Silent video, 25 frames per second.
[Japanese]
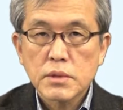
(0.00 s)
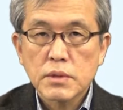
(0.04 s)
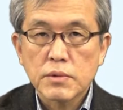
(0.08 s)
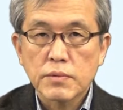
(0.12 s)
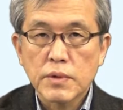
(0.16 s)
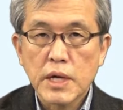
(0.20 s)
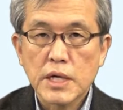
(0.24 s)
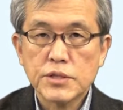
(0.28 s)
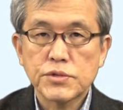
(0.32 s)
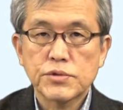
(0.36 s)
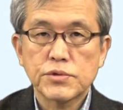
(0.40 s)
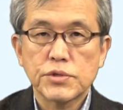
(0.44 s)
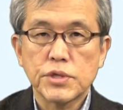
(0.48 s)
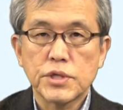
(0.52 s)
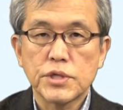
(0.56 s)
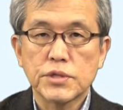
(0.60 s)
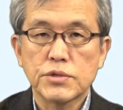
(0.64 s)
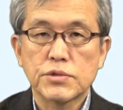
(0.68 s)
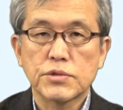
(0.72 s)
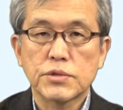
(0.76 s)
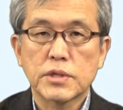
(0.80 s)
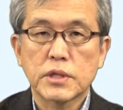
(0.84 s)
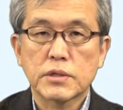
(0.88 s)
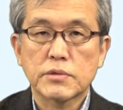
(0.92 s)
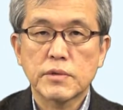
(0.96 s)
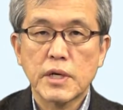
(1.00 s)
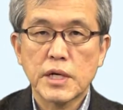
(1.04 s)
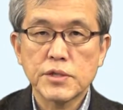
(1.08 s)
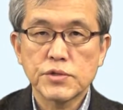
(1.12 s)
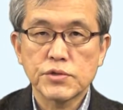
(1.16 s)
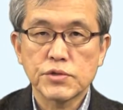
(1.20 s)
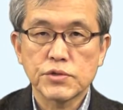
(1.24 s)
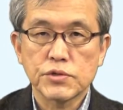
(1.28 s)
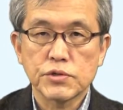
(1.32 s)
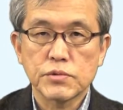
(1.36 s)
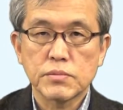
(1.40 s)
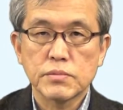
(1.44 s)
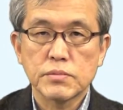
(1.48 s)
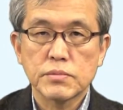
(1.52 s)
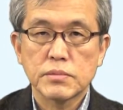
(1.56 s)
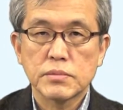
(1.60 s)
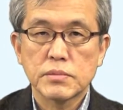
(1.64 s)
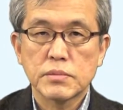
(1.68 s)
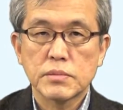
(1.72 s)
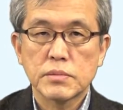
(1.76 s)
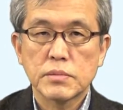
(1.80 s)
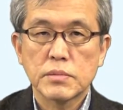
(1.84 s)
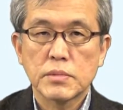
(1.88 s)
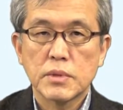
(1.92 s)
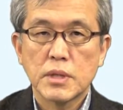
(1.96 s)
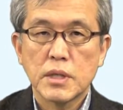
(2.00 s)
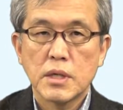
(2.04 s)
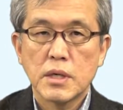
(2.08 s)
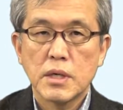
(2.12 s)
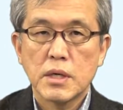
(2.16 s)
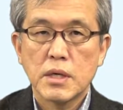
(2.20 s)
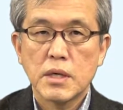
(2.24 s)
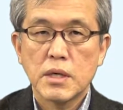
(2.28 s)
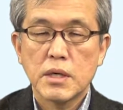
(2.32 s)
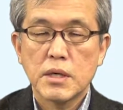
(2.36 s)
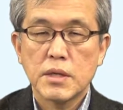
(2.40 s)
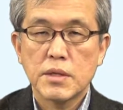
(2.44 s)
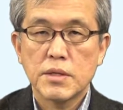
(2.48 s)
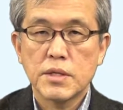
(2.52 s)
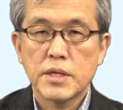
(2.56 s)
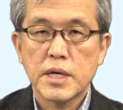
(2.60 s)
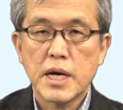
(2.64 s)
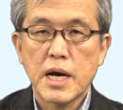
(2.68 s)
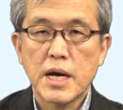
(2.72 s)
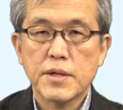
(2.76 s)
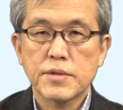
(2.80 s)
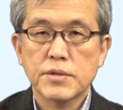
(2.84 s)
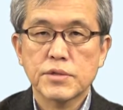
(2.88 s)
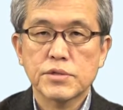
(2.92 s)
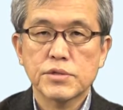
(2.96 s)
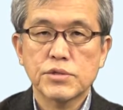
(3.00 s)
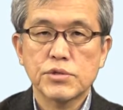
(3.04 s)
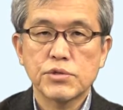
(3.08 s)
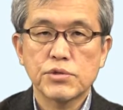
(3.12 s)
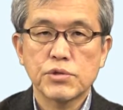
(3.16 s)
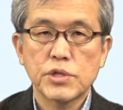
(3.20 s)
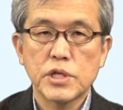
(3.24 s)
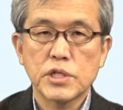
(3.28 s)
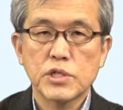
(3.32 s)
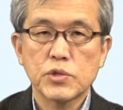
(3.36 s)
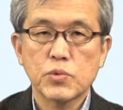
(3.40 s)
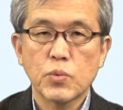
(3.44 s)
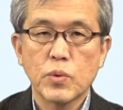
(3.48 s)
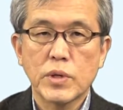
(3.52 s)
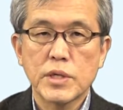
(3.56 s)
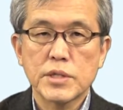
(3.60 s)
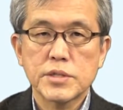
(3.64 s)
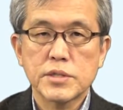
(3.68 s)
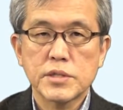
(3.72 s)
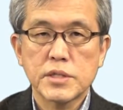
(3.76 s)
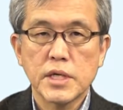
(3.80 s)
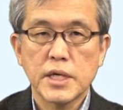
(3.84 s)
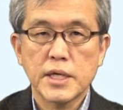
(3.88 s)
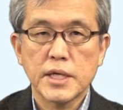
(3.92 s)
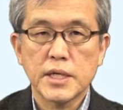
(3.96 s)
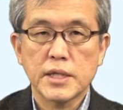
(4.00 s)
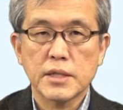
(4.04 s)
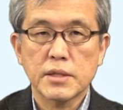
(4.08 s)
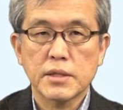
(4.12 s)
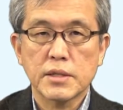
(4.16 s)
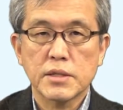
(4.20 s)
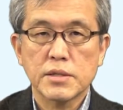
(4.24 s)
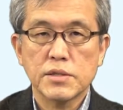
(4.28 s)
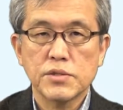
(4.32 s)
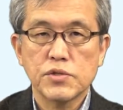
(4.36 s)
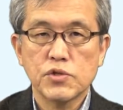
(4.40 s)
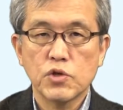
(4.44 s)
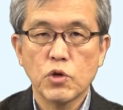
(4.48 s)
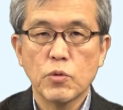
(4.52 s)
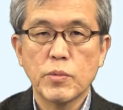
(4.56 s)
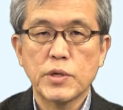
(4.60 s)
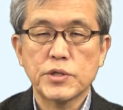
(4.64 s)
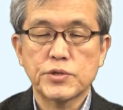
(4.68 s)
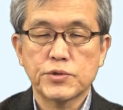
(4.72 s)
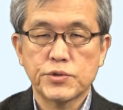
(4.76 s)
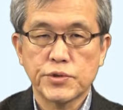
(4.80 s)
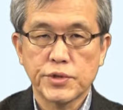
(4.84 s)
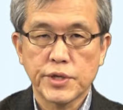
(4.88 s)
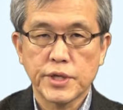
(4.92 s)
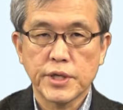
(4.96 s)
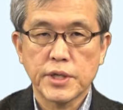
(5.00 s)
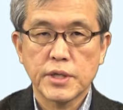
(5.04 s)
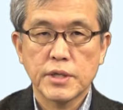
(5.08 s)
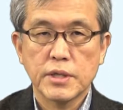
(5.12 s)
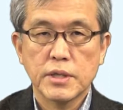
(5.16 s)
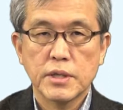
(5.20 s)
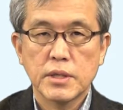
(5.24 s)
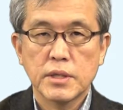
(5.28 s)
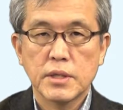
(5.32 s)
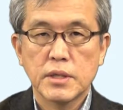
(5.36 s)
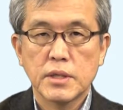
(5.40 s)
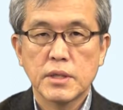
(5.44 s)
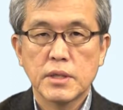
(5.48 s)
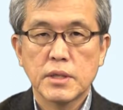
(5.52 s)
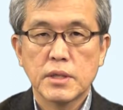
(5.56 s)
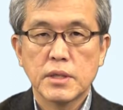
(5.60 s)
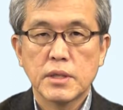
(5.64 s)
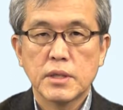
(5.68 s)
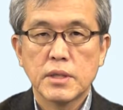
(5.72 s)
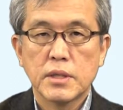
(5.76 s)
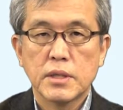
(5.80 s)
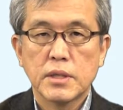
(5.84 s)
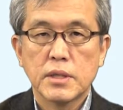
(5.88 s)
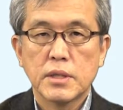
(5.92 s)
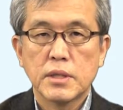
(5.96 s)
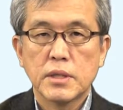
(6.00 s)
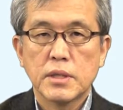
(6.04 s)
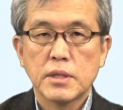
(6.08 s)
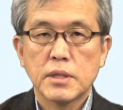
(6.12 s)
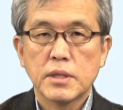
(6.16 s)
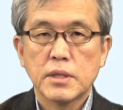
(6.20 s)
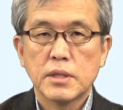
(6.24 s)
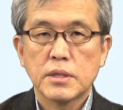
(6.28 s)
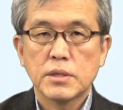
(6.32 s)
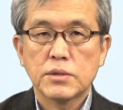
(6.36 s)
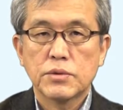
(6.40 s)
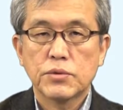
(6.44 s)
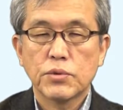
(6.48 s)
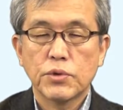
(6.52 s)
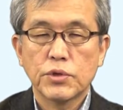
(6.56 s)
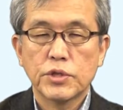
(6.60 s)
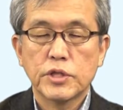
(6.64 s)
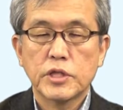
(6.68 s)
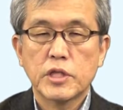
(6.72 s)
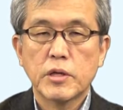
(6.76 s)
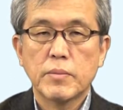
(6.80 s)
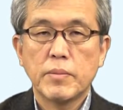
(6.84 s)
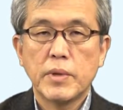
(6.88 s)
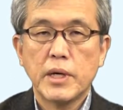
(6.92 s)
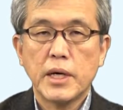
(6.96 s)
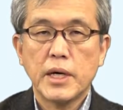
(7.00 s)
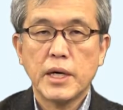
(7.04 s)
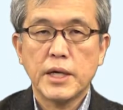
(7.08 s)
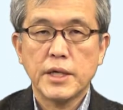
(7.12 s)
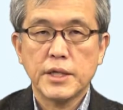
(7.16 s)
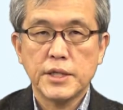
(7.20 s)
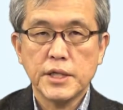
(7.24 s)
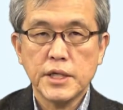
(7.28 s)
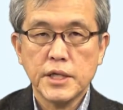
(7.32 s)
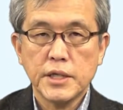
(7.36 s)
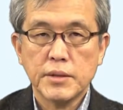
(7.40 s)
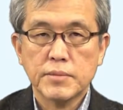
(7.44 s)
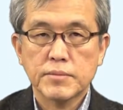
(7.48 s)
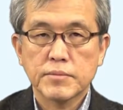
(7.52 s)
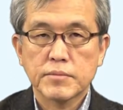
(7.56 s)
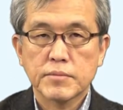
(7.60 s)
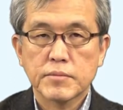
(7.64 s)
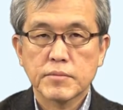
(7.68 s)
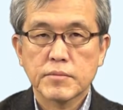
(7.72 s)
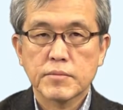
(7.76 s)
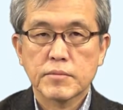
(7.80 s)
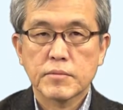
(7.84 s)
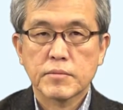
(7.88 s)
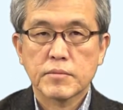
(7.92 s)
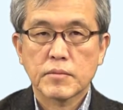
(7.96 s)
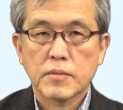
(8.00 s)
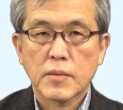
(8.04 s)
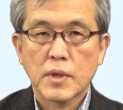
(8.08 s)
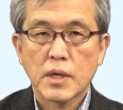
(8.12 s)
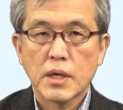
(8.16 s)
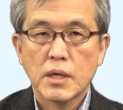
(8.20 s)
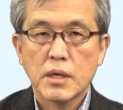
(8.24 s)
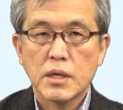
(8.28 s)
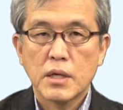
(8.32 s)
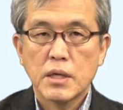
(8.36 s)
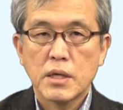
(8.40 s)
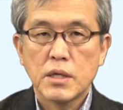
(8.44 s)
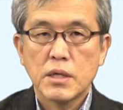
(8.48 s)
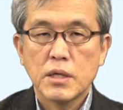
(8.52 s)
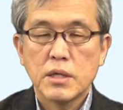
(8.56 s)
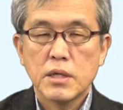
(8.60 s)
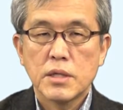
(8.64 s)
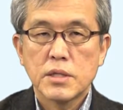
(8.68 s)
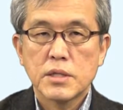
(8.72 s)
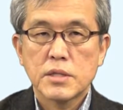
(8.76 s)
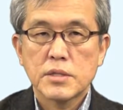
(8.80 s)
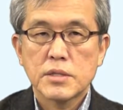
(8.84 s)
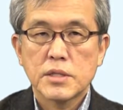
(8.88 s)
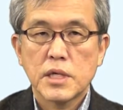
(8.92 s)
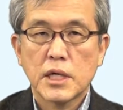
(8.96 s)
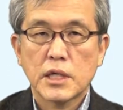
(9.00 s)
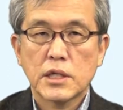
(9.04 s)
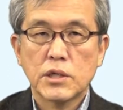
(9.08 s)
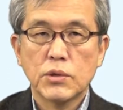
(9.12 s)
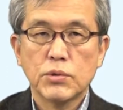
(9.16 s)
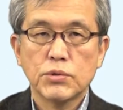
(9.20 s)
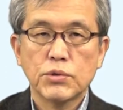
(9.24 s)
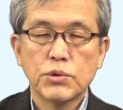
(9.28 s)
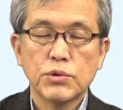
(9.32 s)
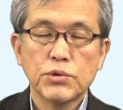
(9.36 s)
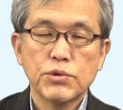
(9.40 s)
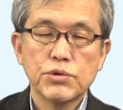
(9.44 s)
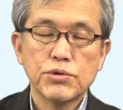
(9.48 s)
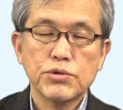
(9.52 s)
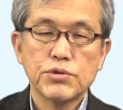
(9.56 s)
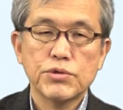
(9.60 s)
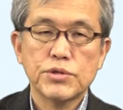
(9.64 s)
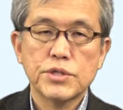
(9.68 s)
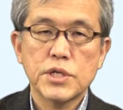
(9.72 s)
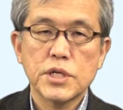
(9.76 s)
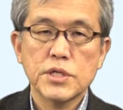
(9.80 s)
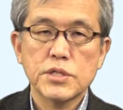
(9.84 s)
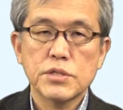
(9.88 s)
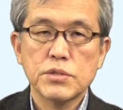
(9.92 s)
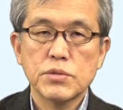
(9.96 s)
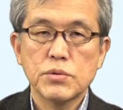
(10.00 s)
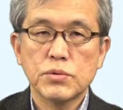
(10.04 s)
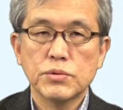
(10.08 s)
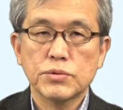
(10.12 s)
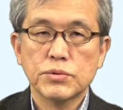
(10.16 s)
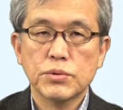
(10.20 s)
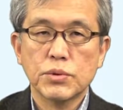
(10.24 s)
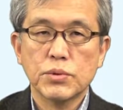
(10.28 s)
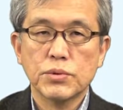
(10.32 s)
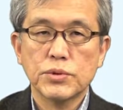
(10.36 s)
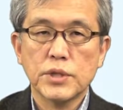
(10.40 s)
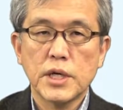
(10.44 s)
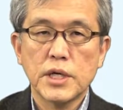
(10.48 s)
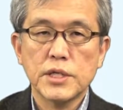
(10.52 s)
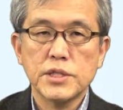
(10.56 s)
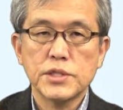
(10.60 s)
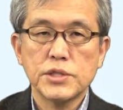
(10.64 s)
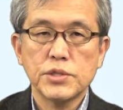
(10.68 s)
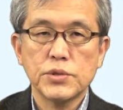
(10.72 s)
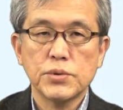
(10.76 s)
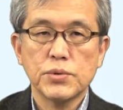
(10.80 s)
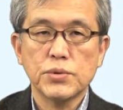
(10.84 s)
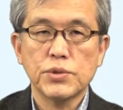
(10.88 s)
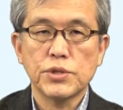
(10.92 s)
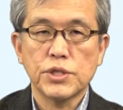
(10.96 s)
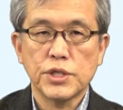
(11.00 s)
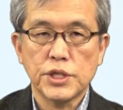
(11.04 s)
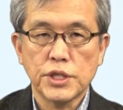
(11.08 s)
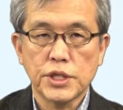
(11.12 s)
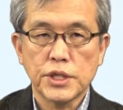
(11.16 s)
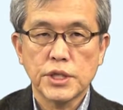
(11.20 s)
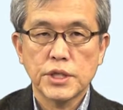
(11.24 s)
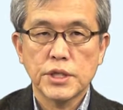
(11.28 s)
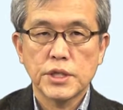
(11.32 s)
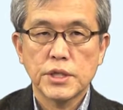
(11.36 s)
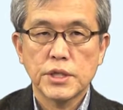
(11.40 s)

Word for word: rushed into the classroom the other students were studying geometry といった場合に先ほどの主説のと同じように